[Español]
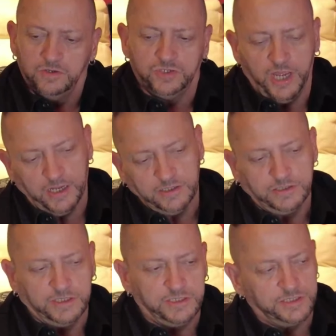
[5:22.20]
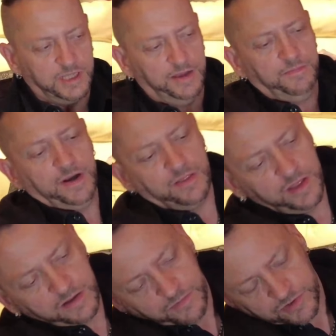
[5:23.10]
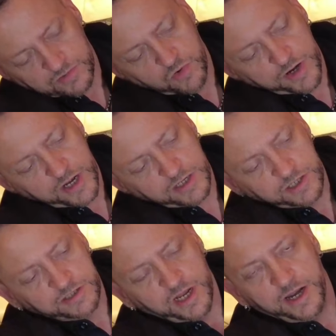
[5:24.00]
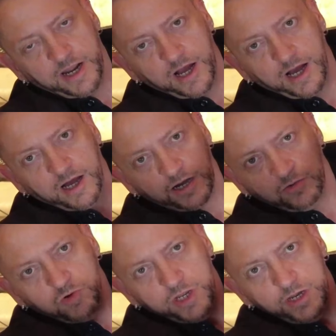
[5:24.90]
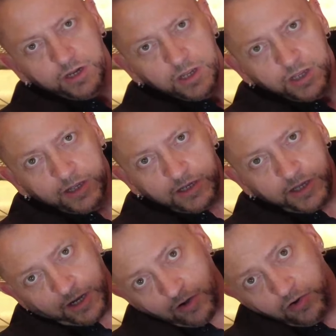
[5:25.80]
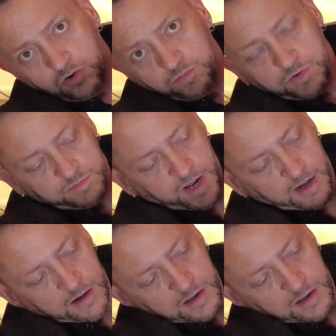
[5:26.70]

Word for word: O sea, que si está en verde, pues es buena, si está en naranja, regulín, y en rojo, pues mal.